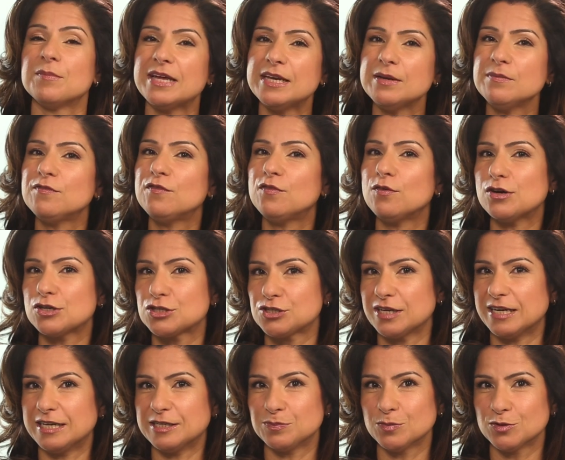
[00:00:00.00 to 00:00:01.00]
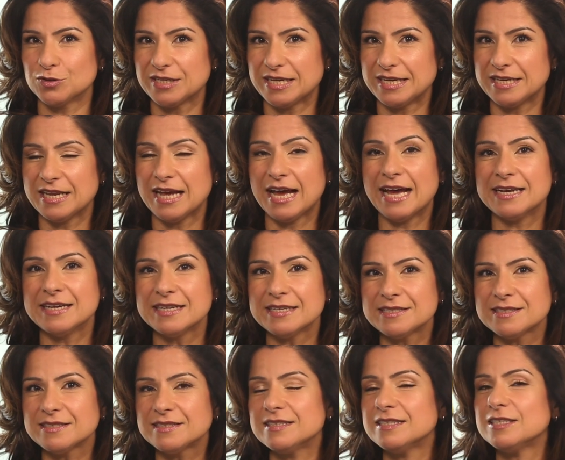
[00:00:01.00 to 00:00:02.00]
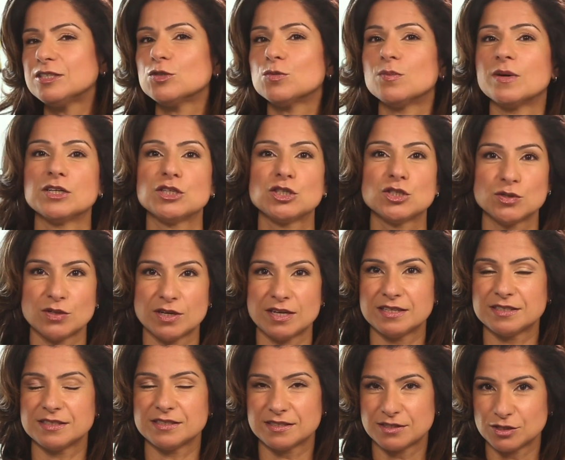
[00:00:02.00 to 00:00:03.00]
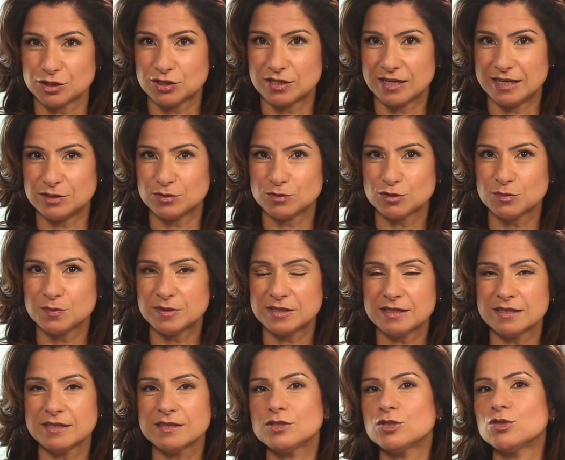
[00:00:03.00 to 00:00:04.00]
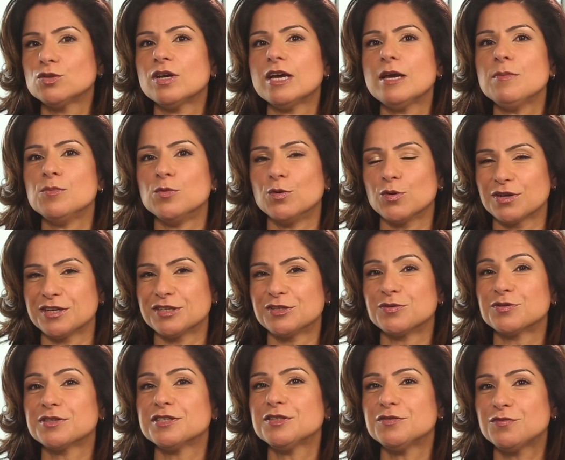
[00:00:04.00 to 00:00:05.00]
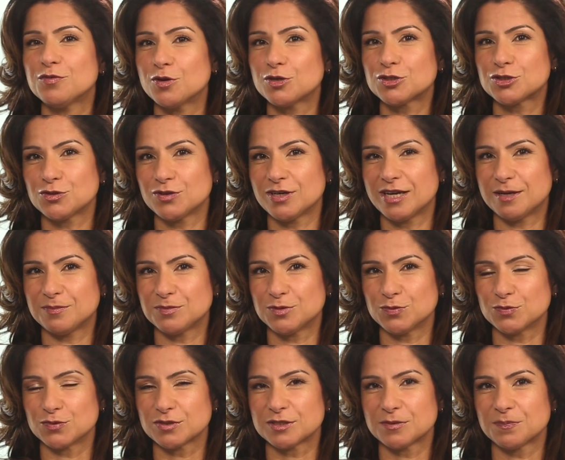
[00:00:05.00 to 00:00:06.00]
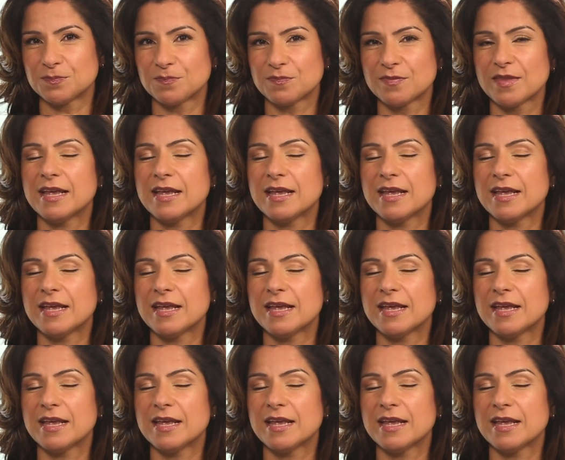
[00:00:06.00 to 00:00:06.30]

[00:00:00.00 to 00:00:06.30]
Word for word: Bei dem Vorschaltmodell handelt es sich um ein steuerliches Gestaltungsmittel zur Ermöglichung des Vorsteuerabzugs.